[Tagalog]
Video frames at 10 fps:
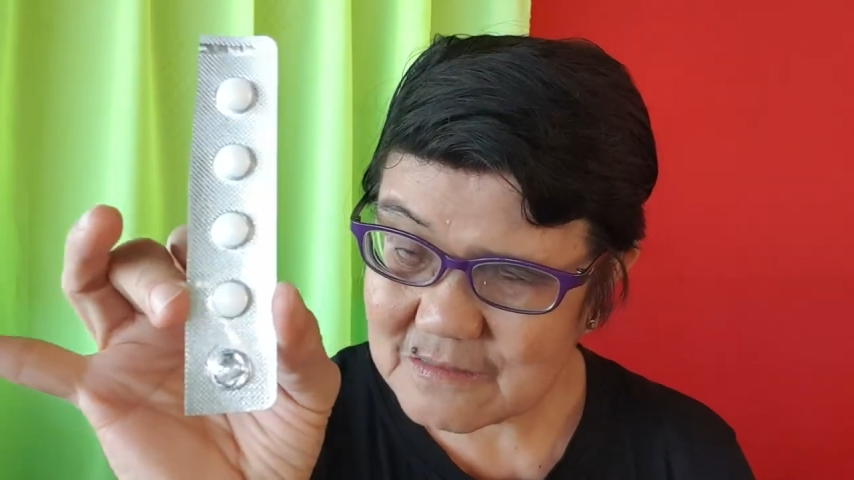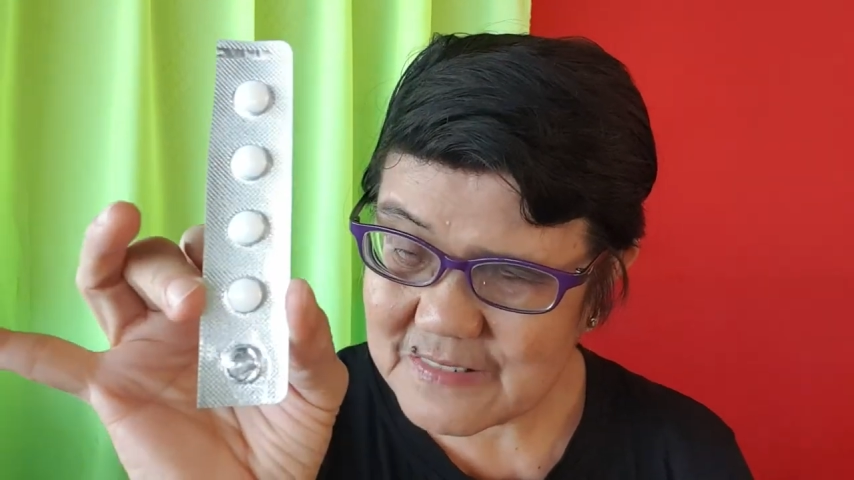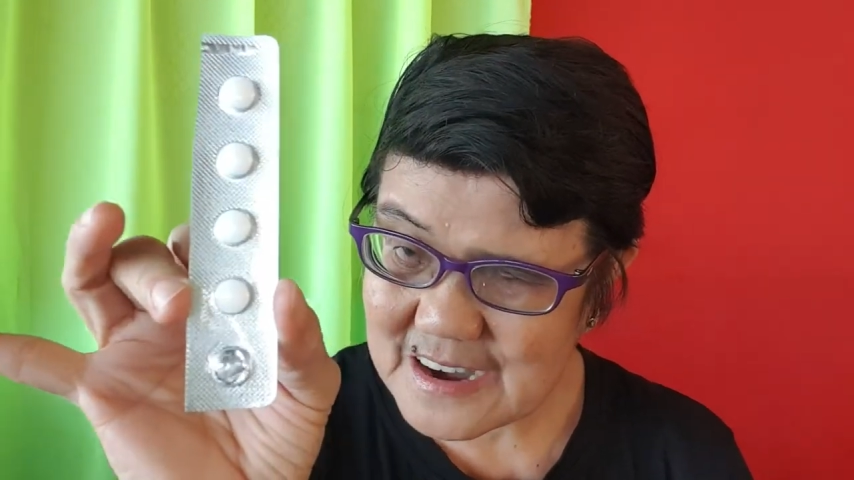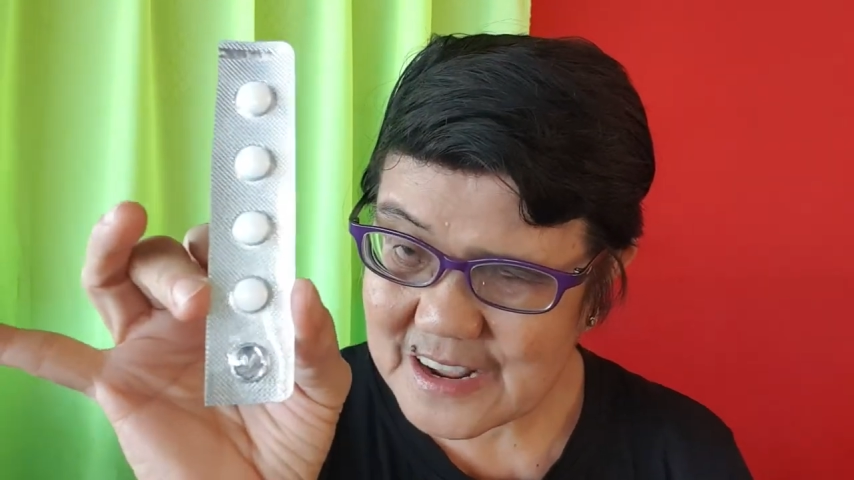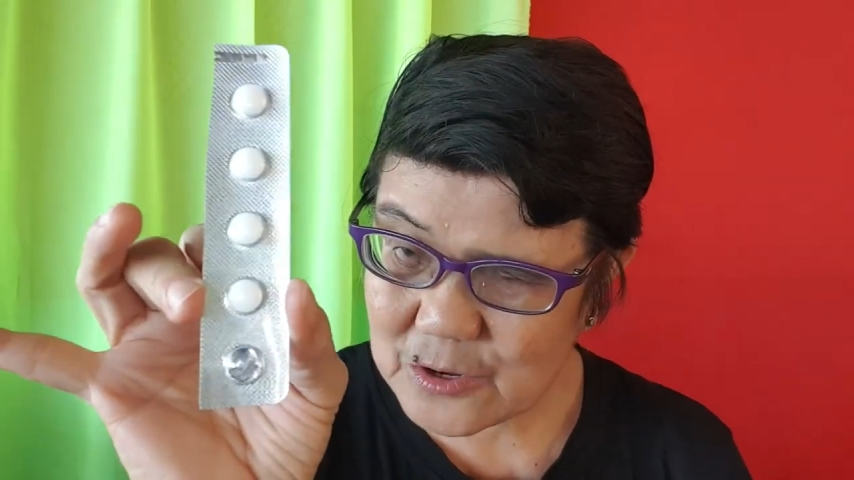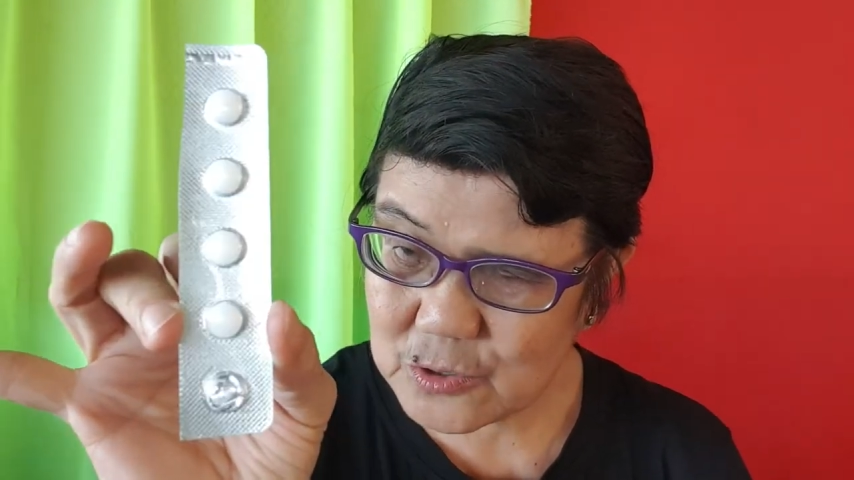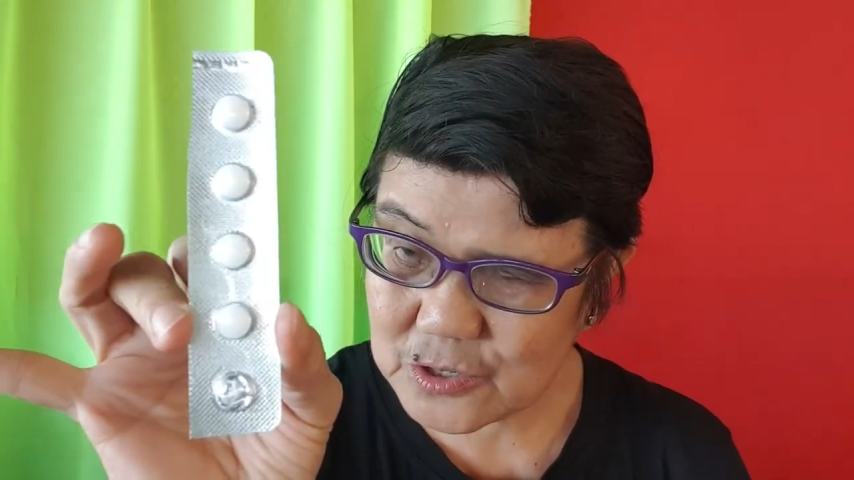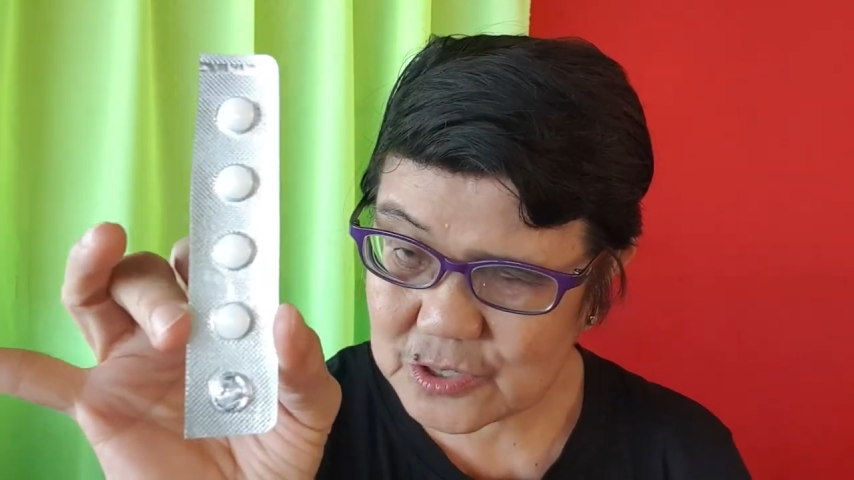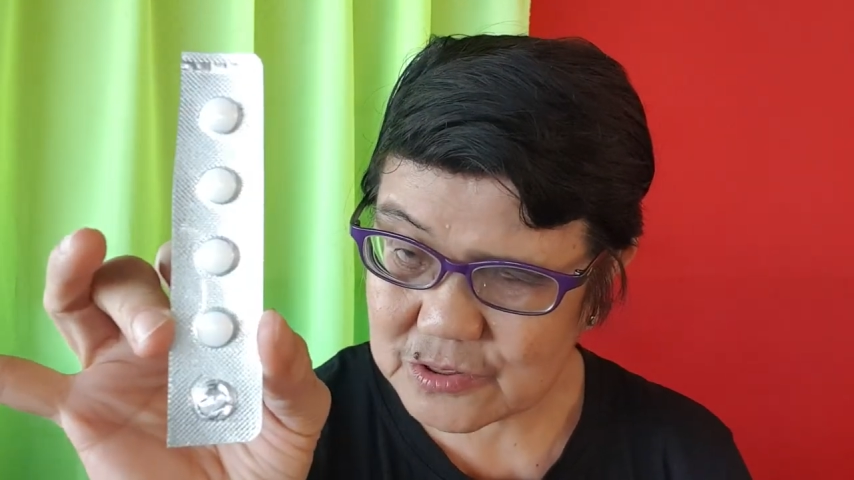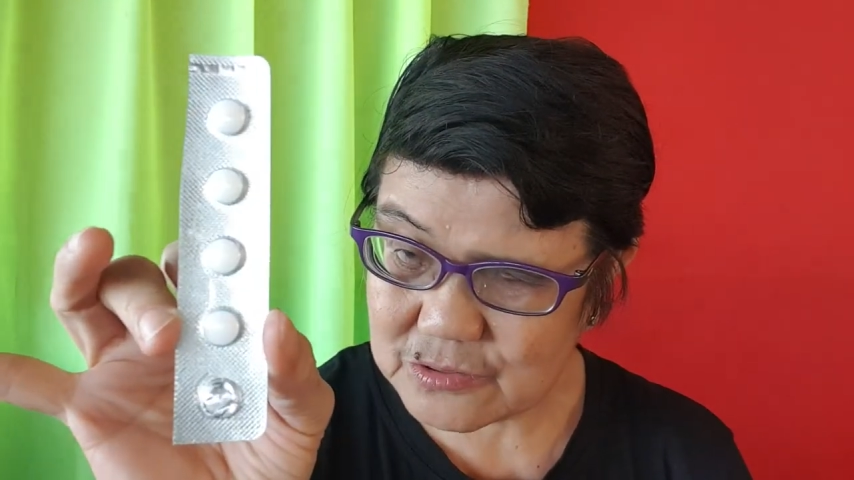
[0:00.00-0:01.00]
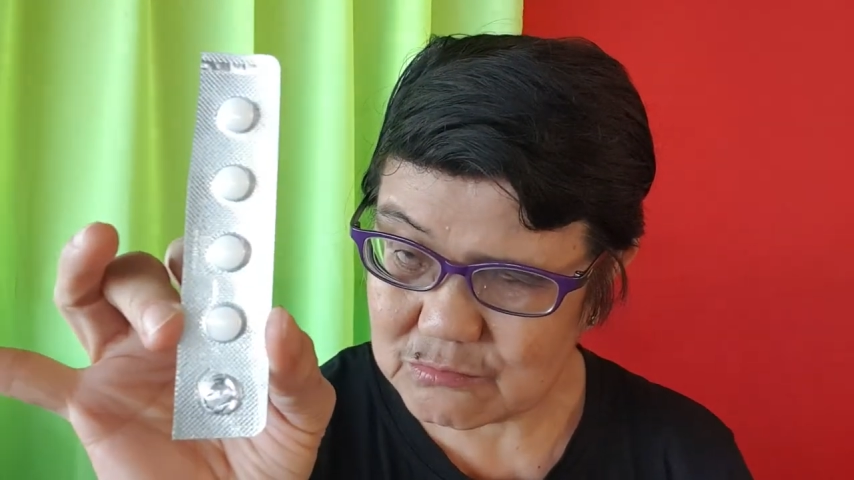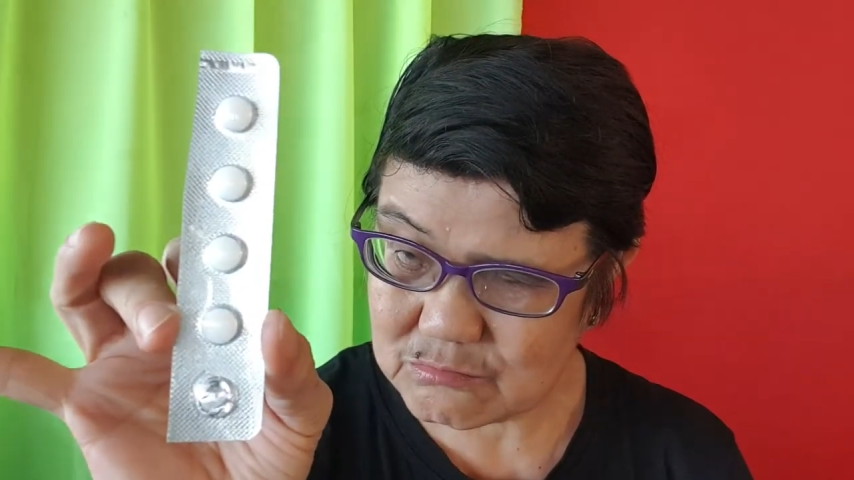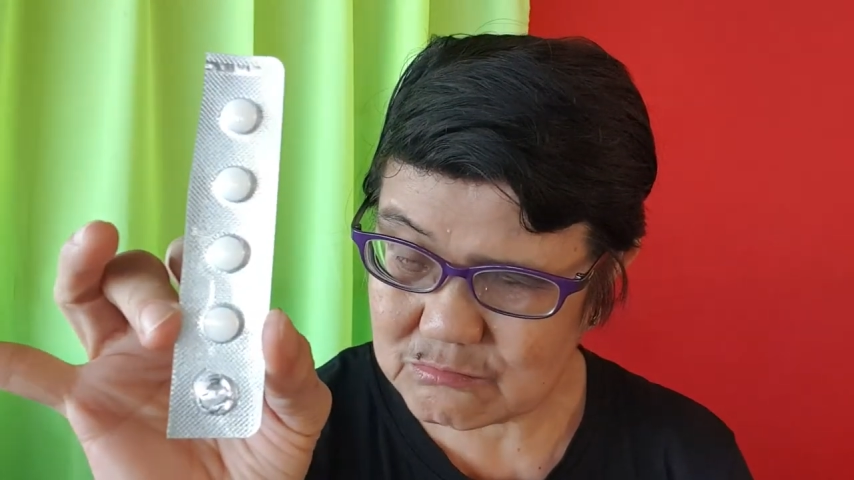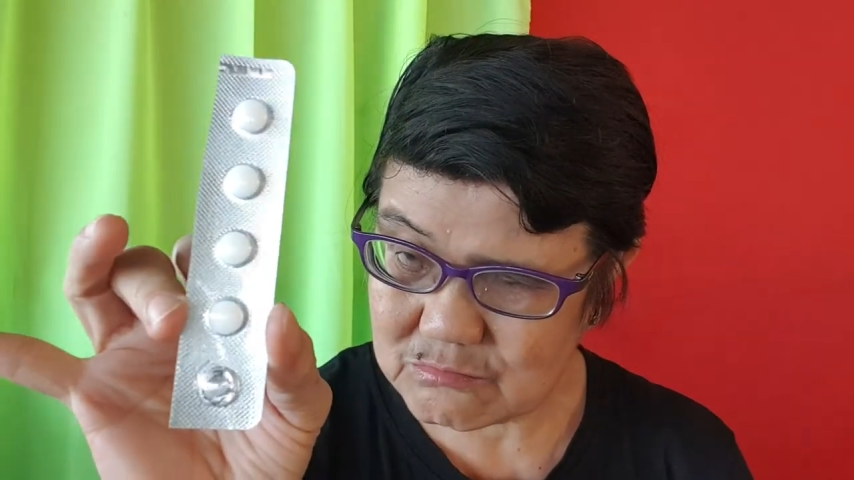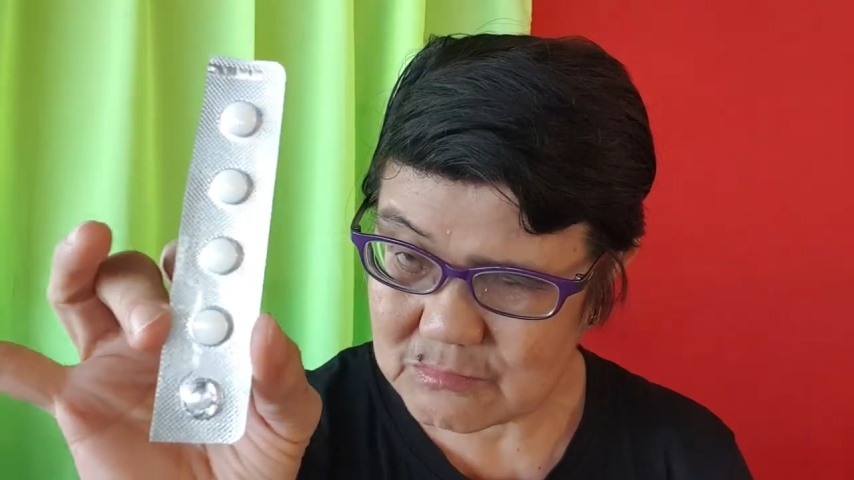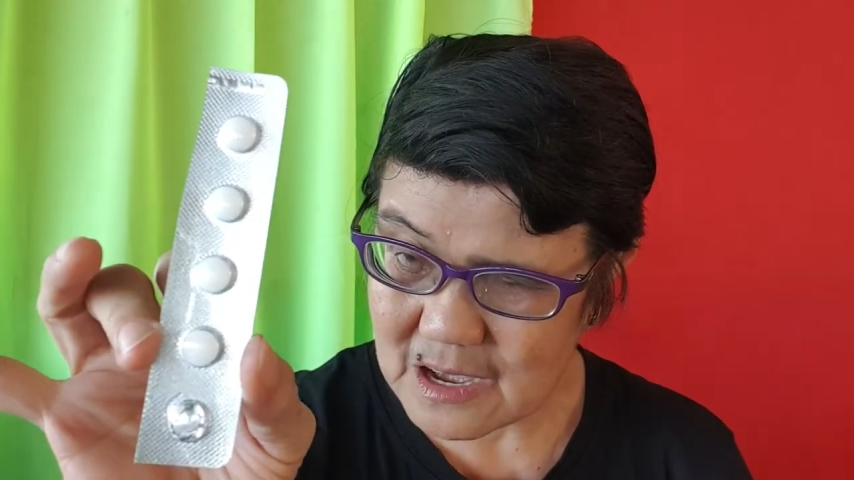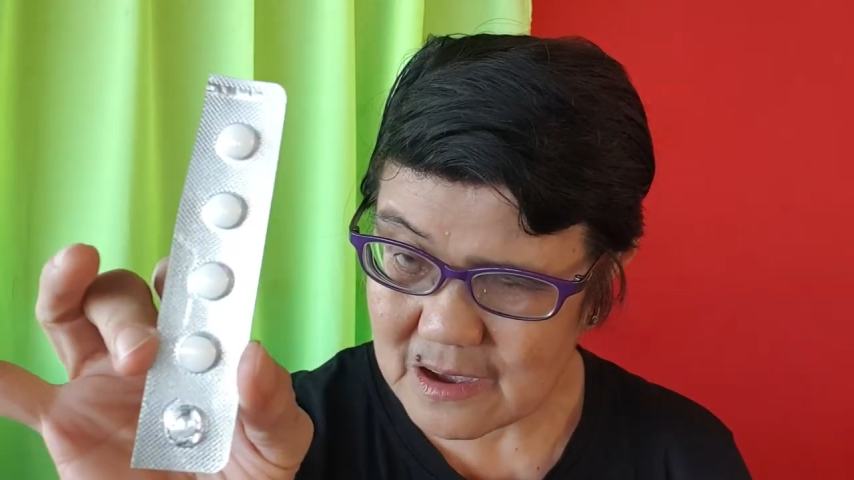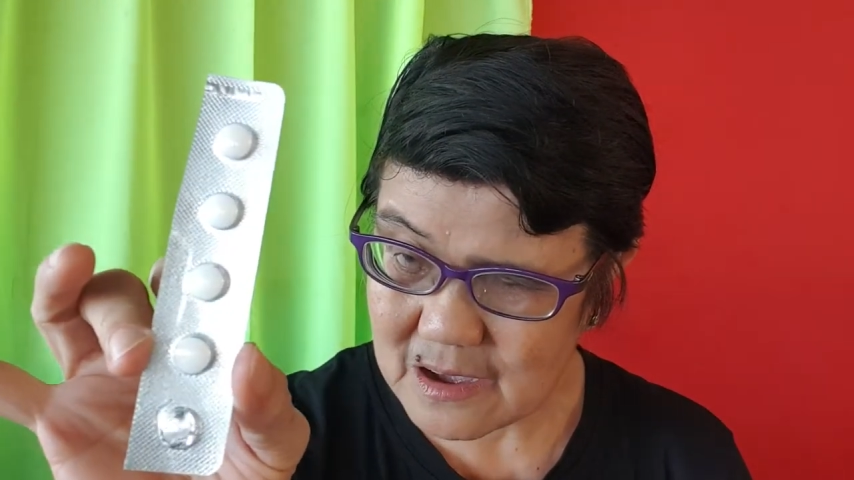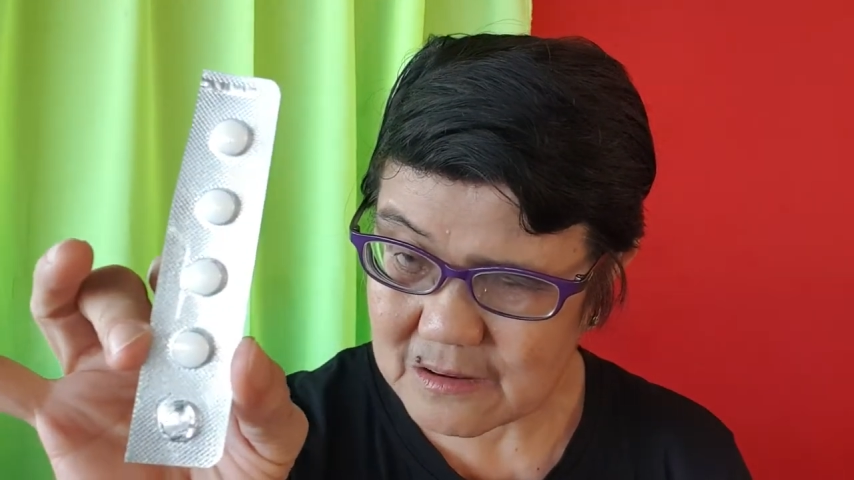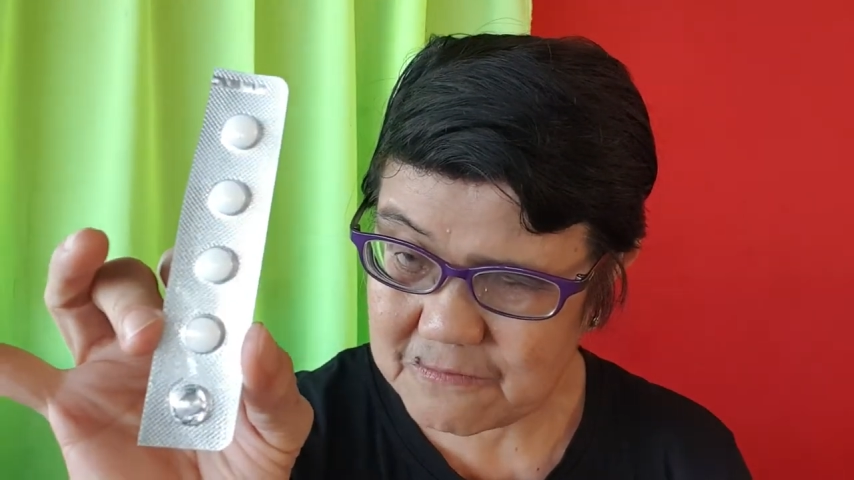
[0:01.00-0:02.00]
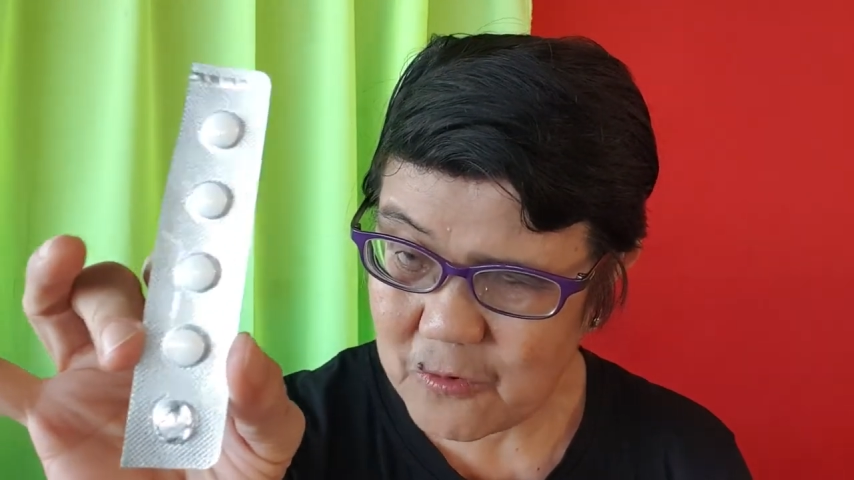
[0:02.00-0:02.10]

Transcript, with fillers: Very good uh,